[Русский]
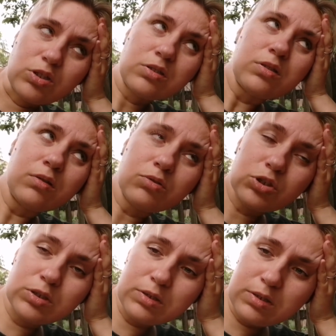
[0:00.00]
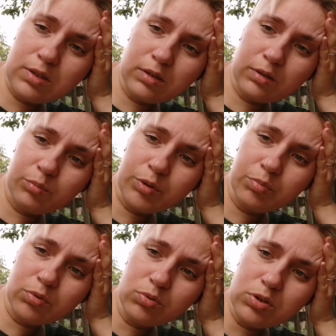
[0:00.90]
Сейчас девочки на столе там
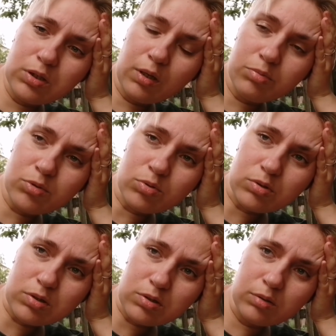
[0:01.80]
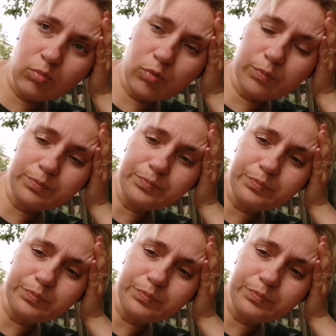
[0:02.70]
приберутся, я обзор засниму.